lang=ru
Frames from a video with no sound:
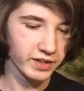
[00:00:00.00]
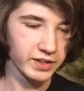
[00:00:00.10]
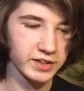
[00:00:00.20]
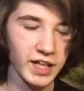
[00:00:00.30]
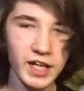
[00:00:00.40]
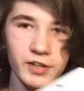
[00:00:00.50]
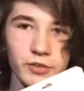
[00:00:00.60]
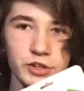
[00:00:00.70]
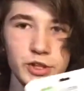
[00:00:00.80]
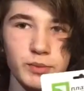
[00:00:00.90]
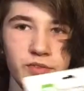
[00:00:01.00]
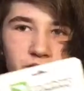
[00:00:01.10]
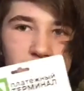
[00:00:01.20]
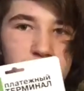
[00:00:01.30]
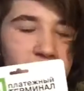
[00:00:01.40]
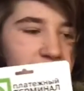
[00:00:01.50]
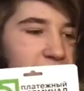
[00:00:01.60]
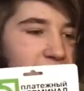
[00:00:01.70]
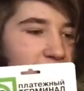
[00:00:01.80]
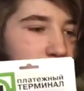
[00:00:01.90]
Итак, вот что мы видим,
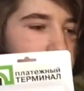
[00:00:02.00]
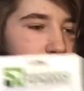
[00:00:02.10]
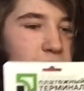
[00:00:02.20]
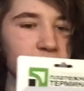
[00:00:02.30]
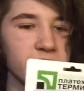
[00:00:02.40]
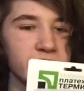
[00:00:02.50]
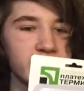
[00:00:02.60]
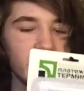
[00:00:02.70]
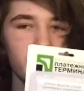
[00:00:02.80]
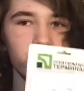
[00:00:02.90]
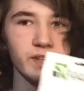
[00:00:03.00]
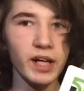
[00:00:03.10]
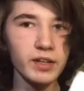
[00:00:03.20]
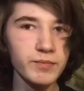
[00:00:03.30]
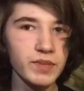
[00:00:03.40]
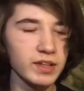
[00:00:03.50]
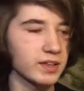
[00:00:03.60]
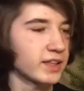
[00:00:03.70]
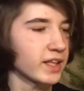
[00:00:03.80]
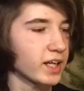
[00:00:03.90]
это мобильный терминал
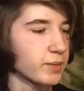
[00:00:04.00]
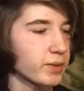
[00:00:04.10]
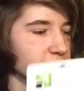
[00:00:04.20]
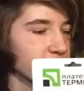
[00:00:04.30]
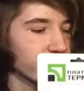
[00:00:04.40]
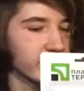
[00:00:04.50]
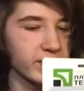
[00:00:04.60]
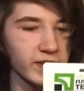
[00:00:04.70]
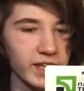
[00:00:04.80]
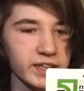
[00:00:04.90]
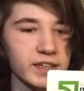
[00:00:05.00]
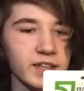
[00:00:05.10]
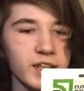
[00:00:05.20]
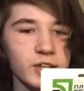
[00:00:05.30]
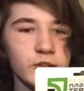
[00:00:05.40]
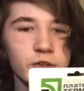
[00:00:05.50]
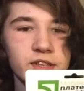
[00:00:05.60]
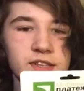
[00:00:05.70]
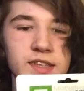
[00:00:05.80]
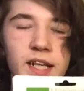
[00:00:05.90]
для банковских карт. То
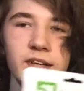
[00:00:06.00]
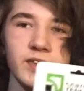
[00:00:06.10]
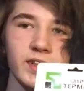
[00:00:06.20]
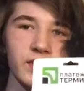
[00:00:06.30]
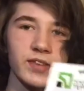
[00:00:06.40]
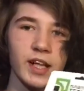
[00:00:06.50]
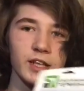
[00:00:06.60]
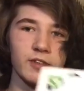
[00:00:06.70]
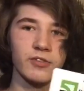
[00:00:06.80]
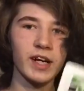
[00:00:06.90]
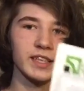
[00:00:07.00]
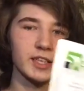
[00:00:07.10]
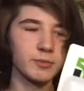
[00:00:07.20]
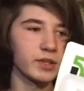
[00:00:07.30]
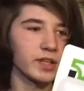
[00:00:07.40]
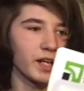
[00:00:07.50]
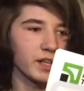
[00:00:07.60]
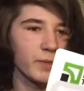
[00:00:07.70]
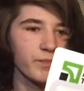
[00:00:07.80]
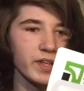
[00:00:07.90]
есть я заказал два
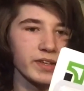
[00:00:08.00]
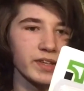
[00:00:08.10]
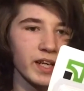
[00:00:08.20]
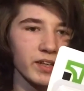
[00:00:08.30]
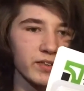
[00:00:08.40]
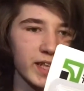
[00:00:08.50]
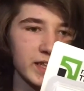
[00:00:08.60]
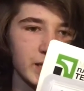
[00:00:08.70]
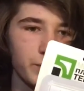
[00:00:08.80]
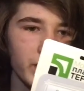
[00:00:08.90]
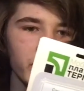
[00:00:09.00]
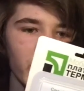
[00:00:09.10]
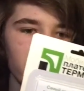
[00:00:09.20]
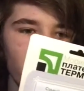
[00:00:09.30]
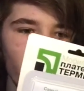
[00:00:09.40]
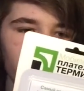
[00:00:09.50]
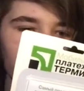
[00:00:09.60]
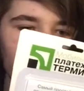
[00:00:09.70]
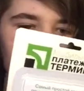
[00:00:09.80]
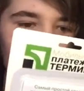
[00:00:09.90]
терминала на сайте
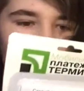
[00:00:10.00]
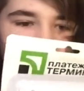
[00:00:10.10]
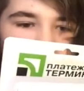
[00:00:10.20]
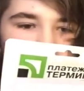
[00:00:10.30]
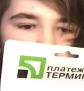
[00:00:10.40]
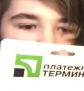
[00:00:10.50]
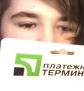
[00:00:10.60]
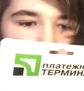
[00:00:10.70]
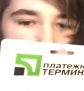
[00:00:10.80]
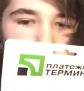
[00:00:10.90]
Приватбанка, и они мне